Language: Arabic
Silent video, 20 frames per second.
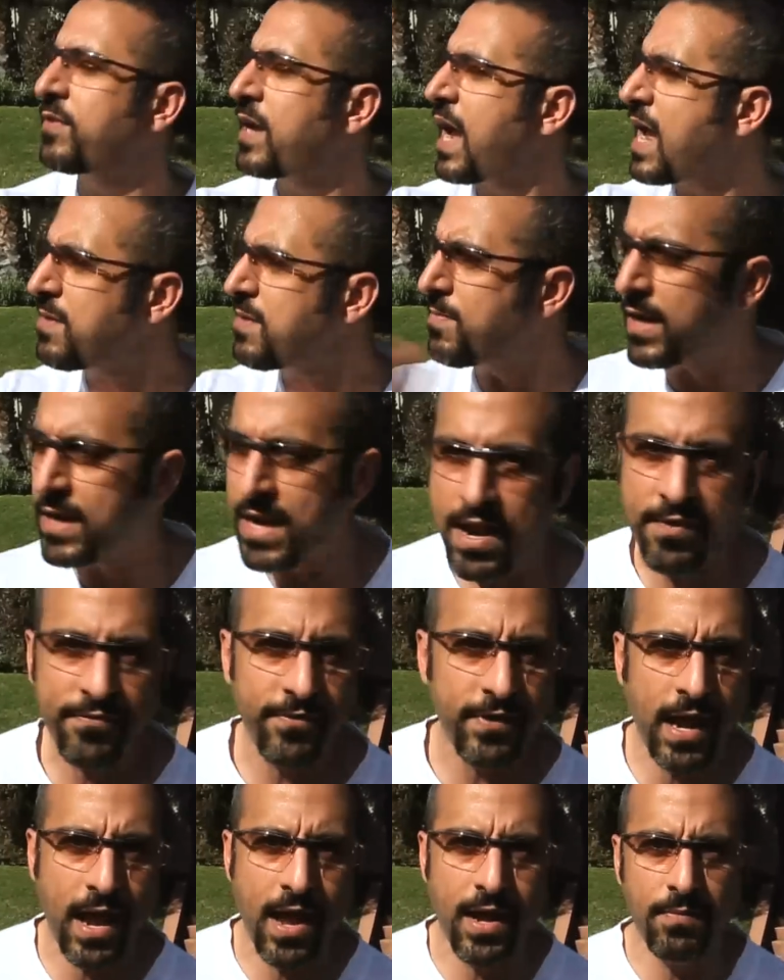في أي مكان
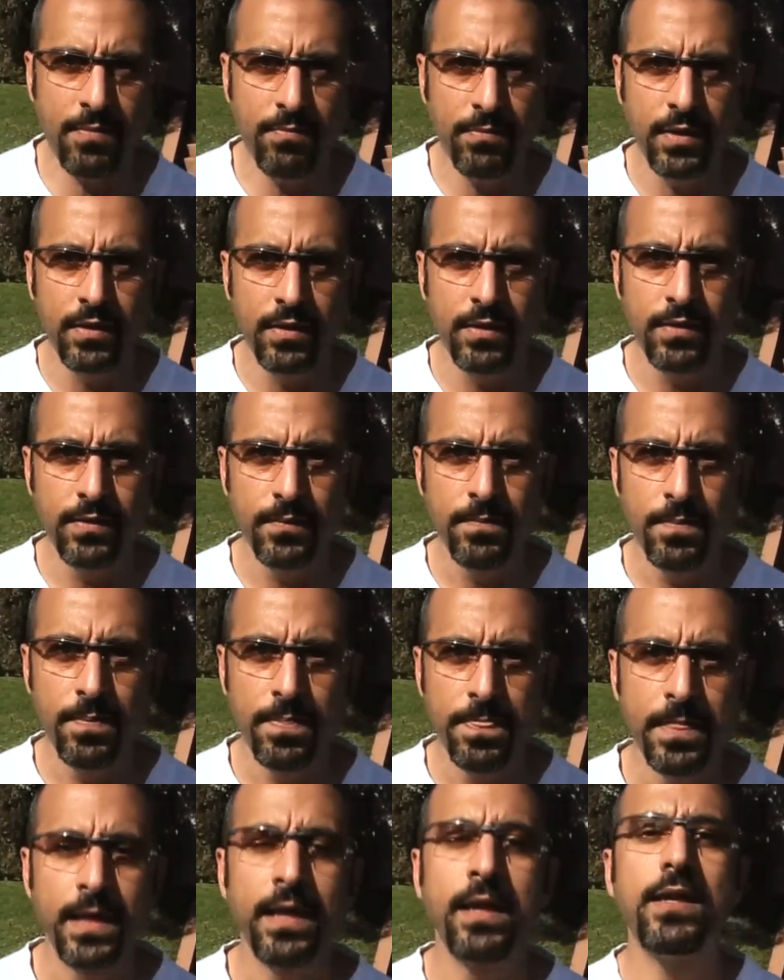في العالم
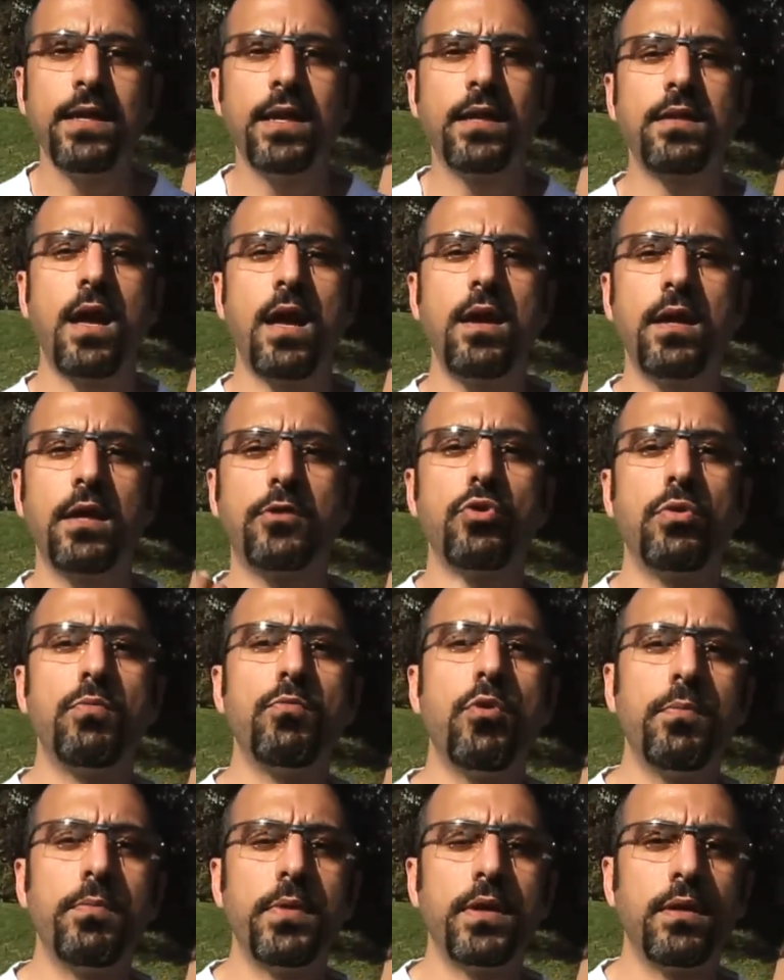هي ضالة
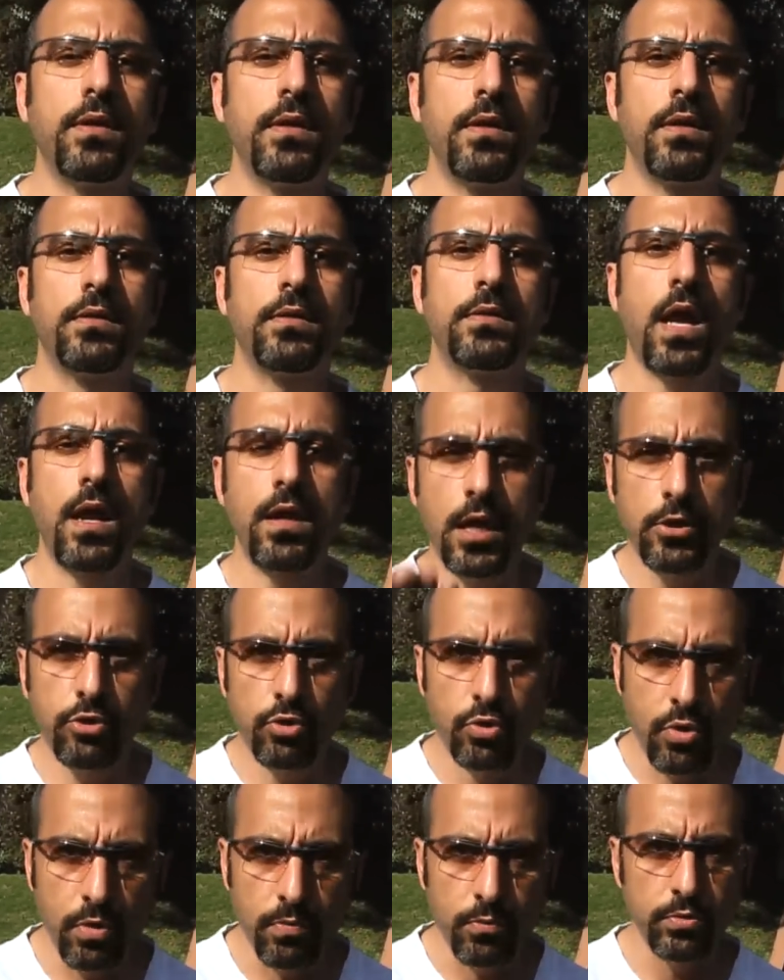المؤمن
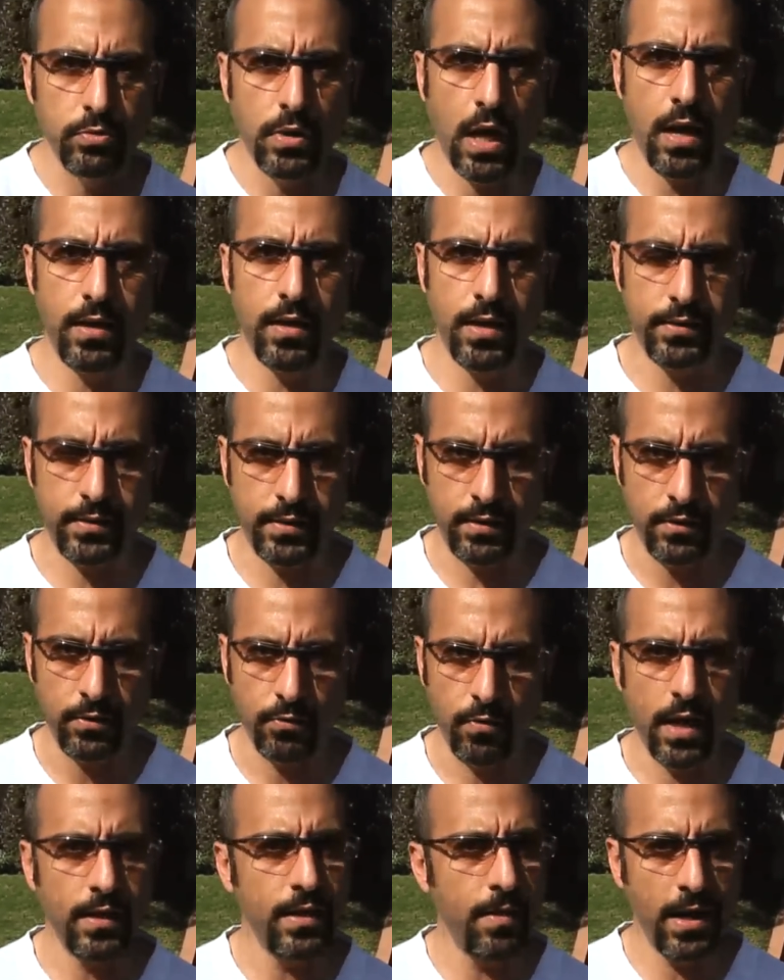ضالتكم وضالتي
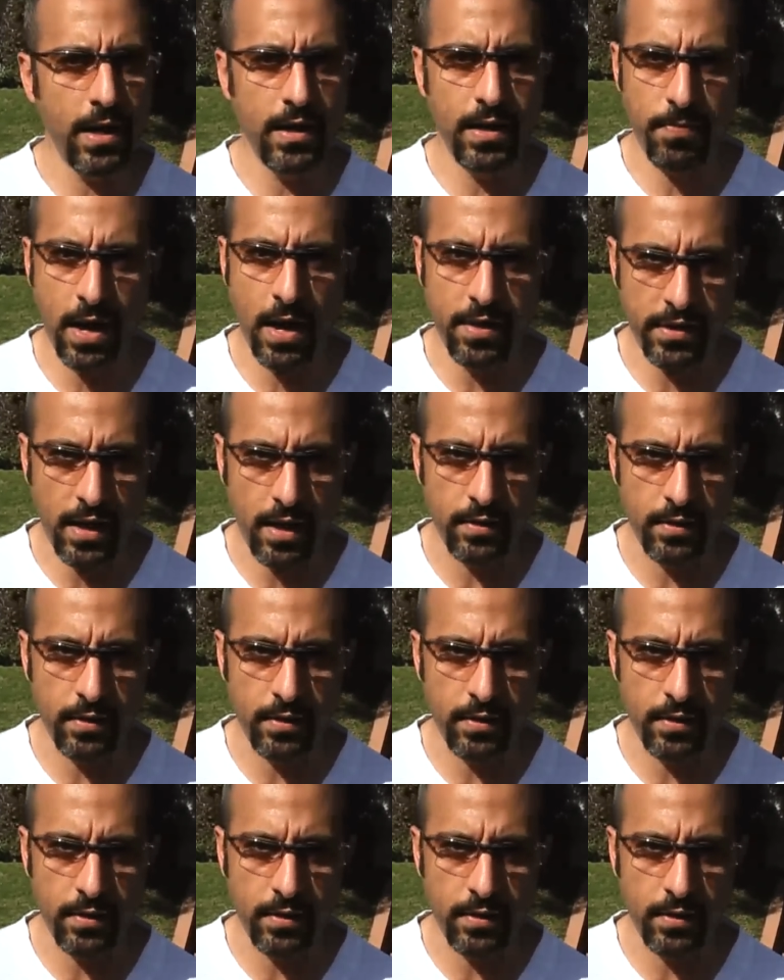وهذا ما نبحث